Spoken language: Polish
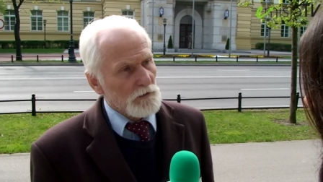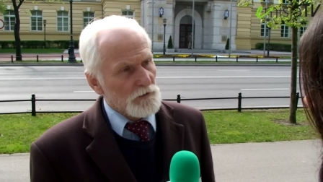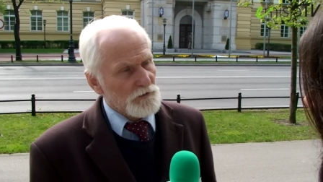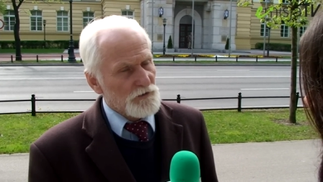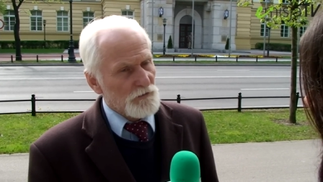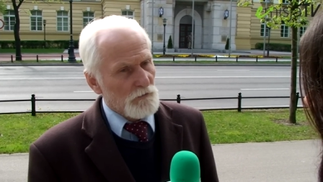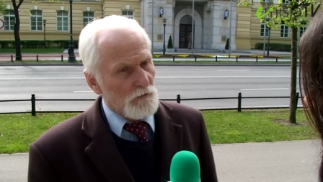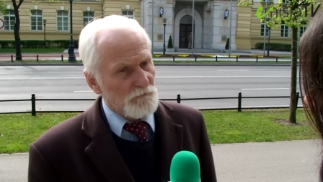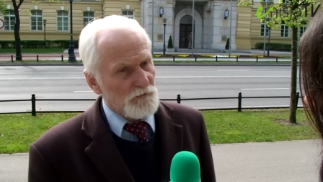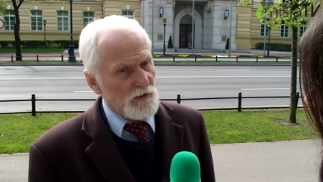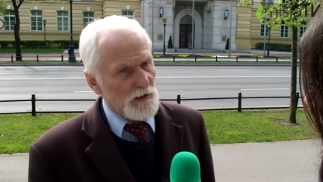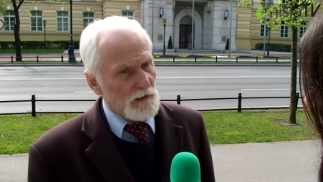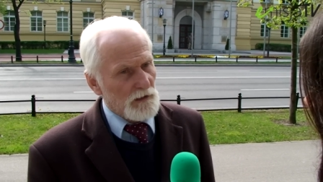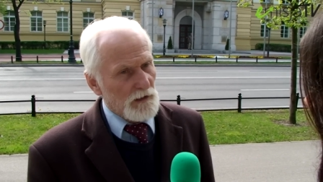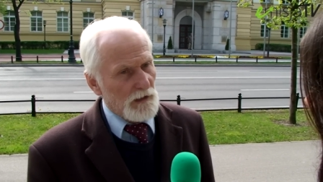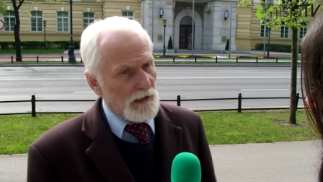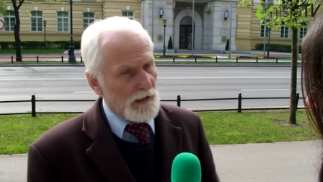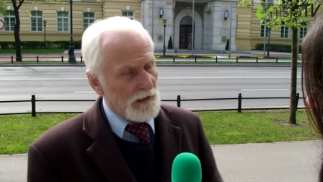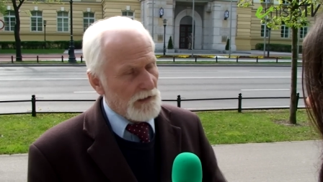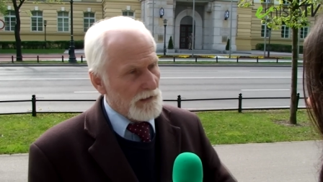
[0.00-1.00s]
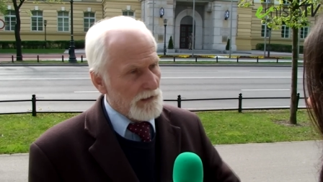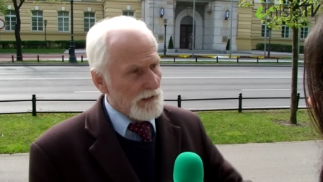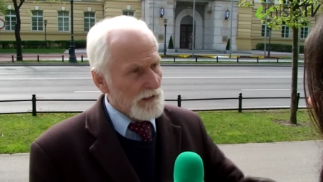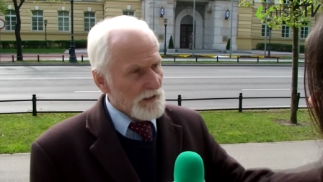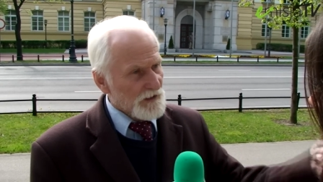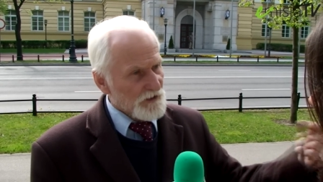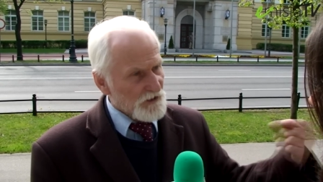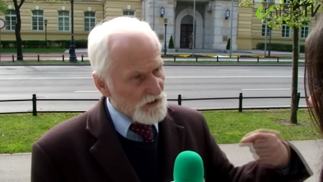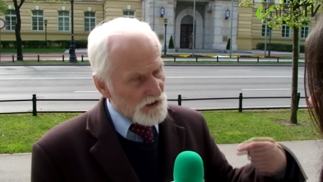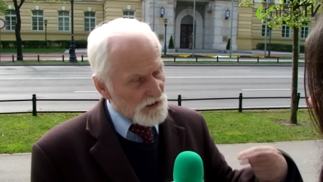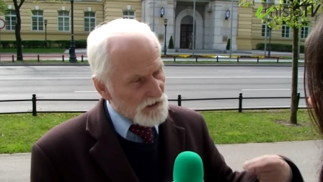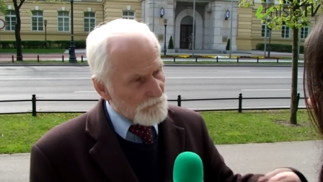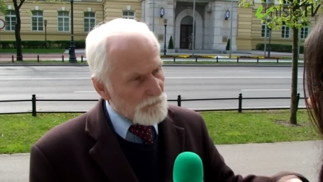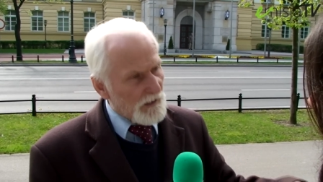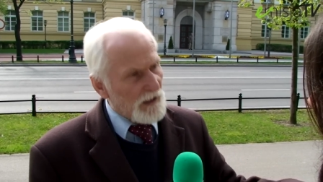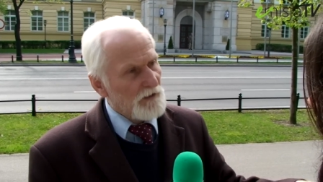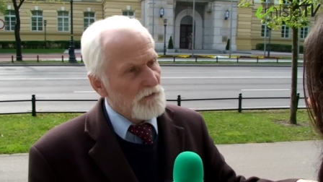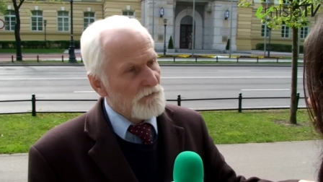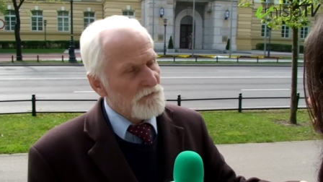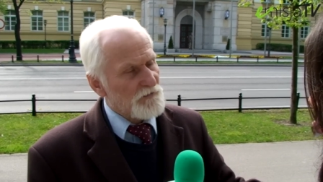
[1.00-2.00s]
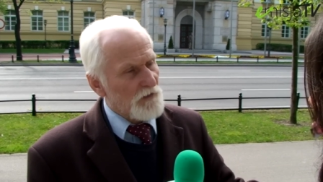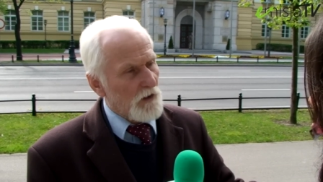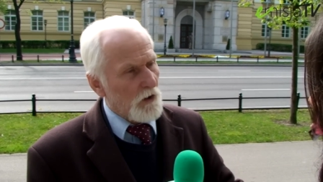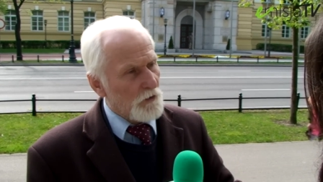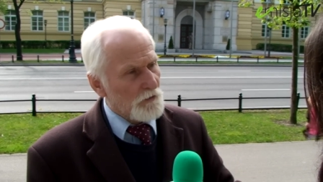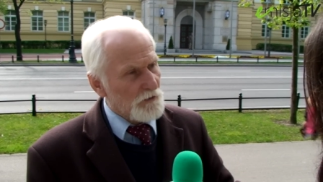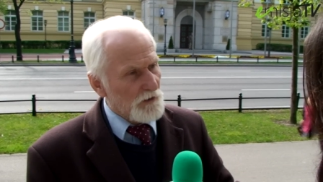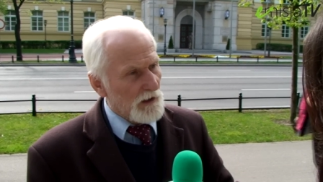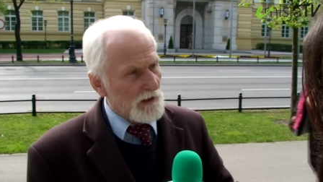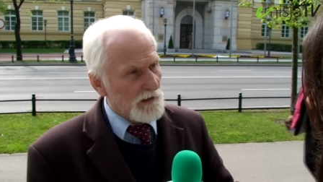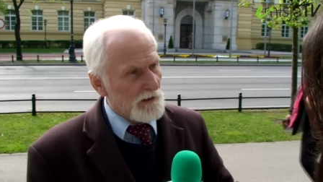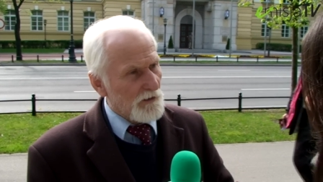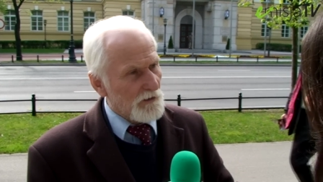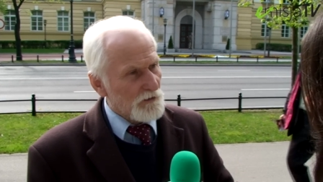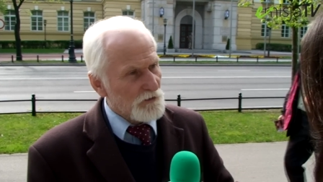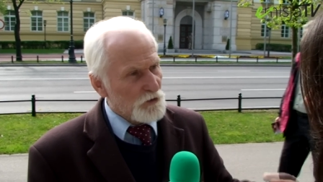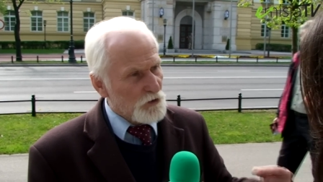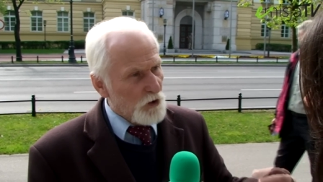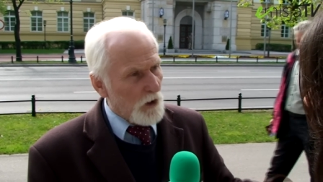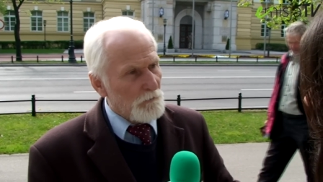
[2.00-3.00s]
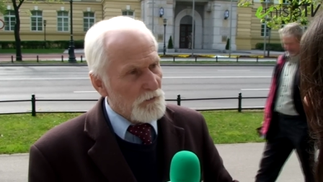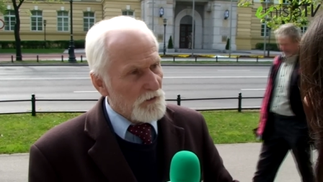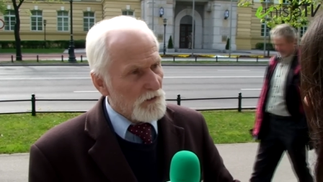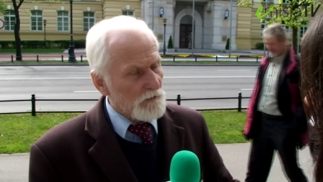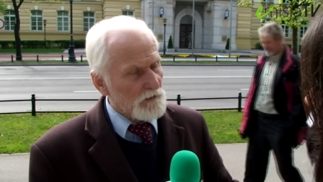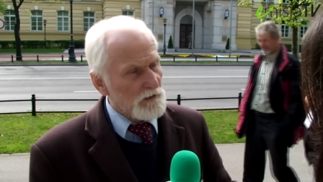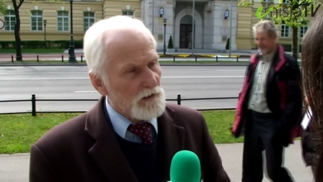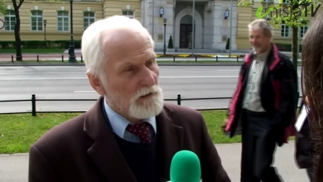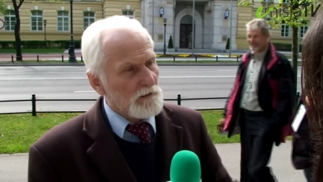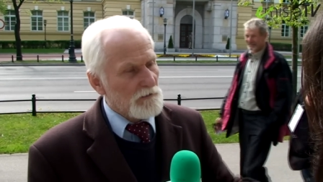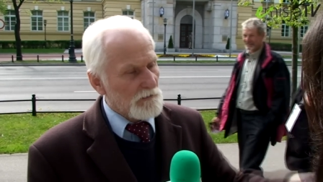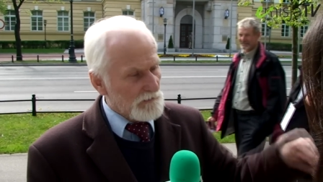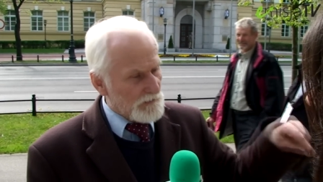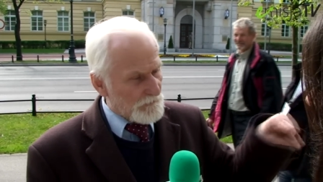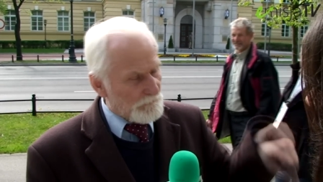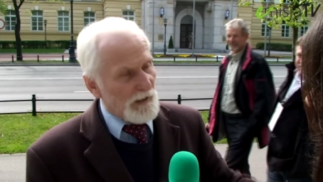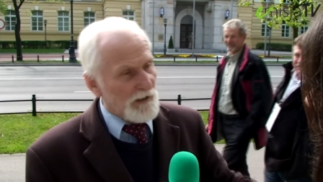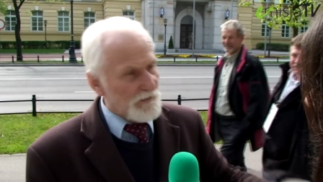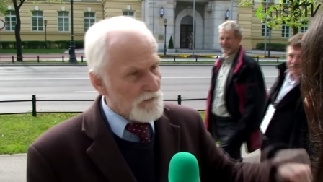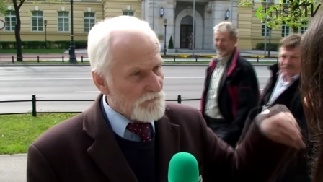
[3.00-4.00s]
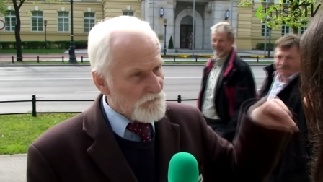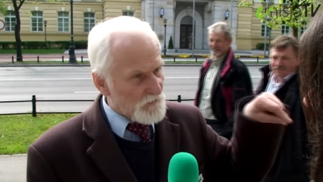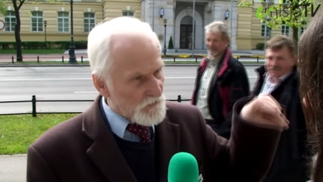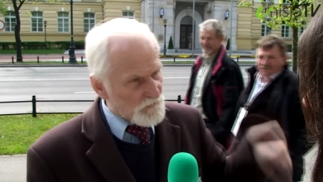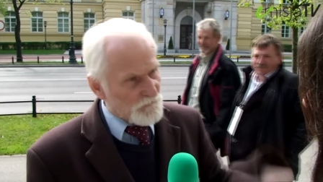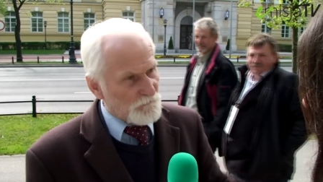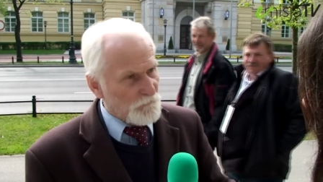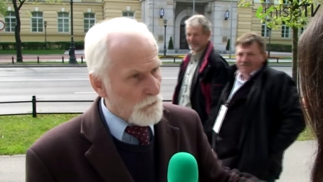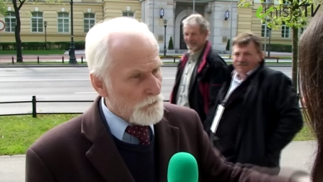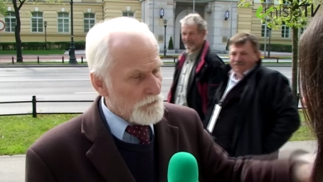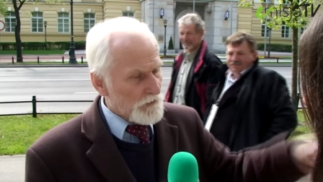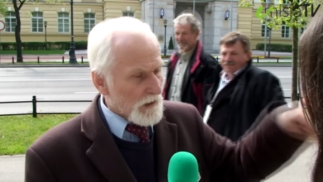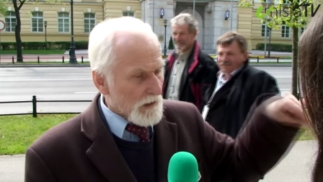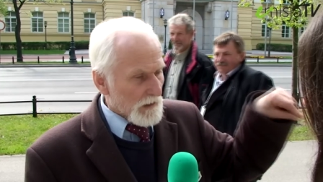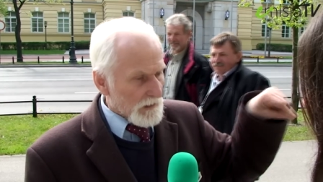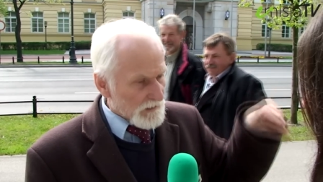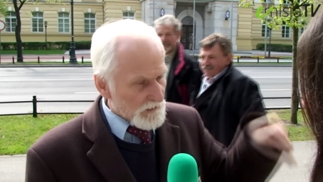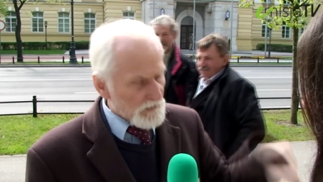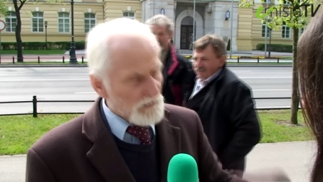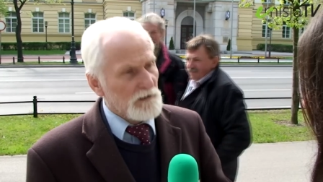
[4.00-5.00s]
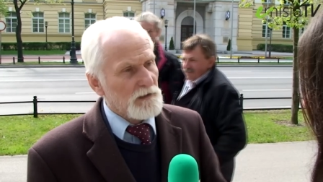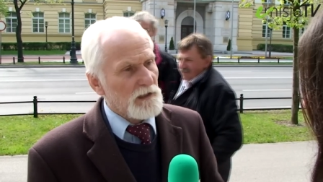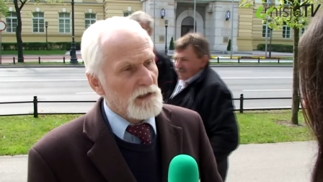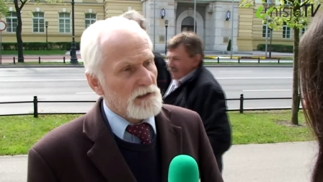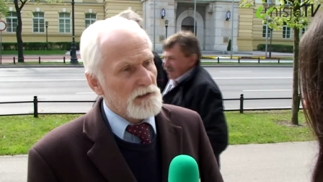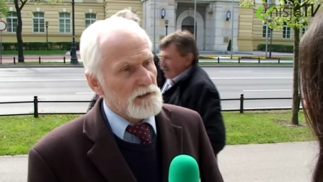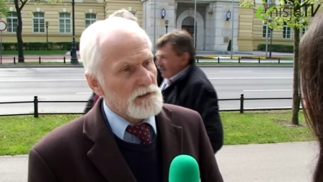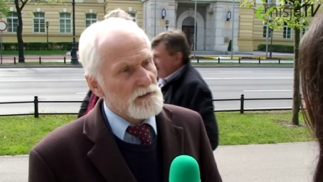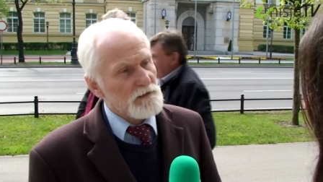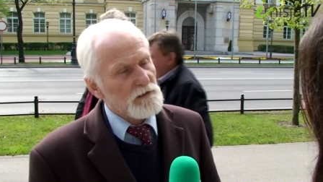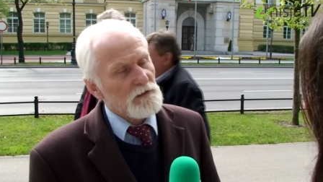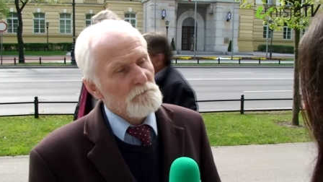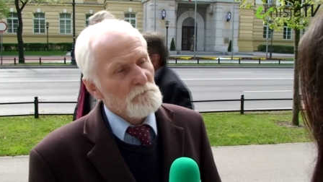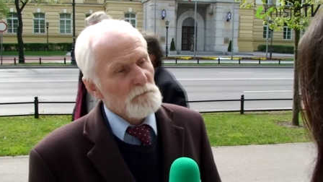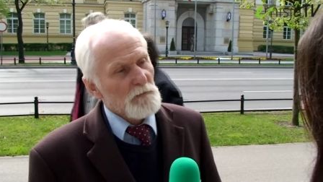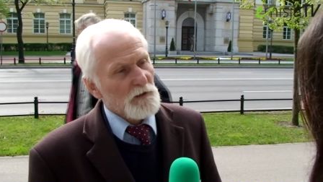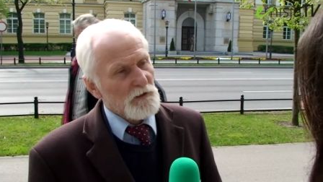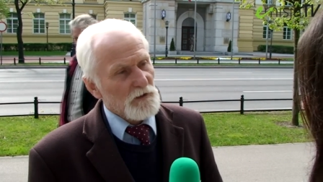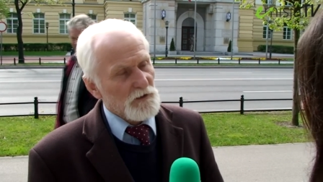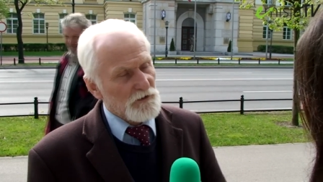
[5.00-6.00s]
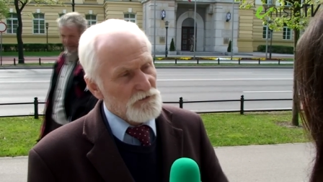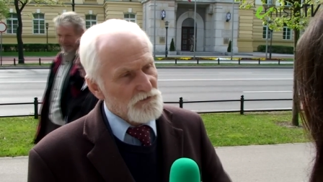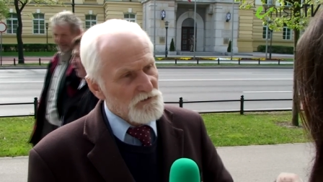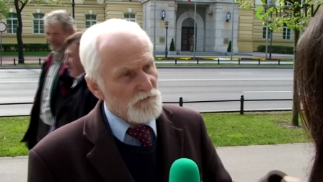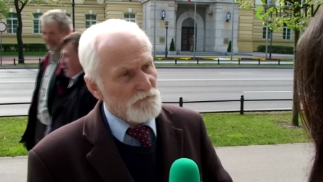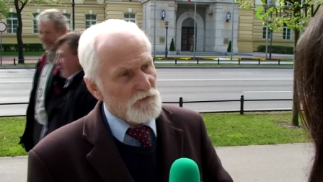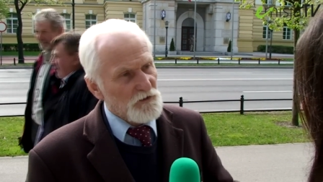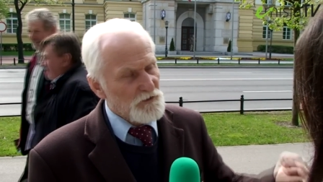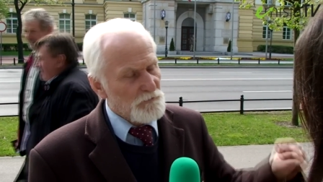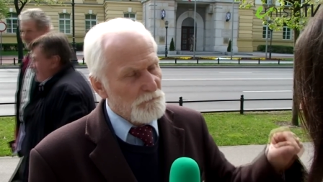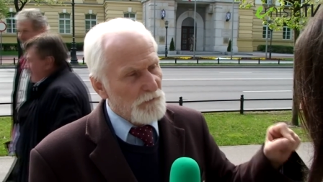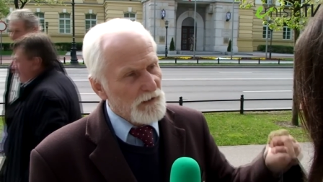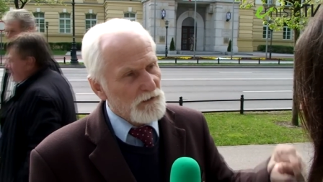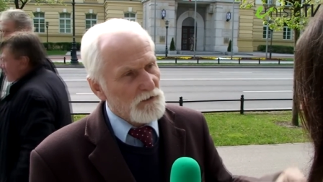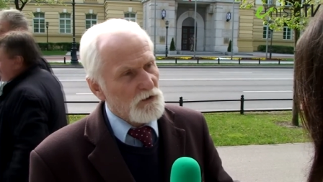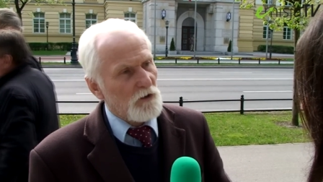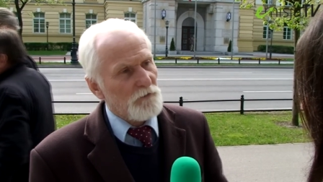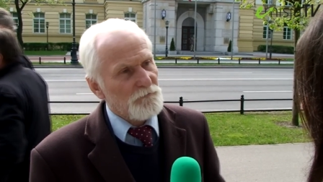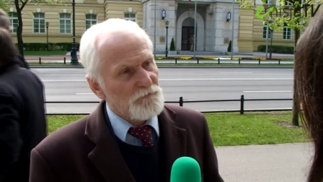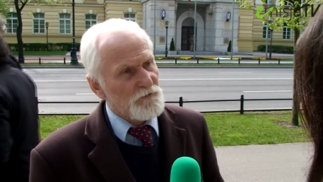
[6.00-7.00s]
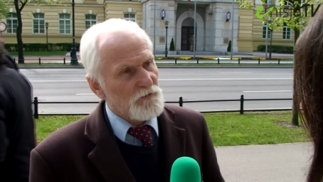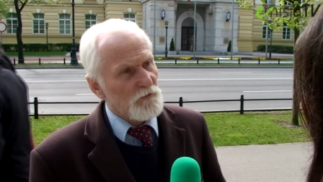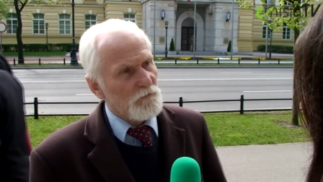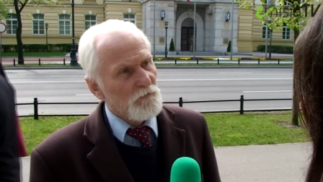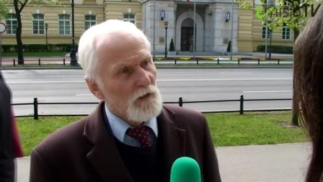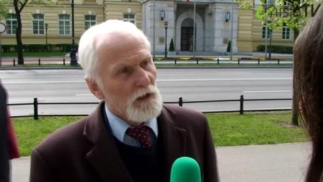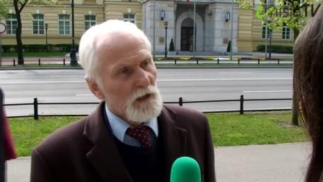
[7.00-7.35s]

y, człowieka, ale nie dbając o jego dobro, tylko dbając o swój interes. I chciwość bankowców,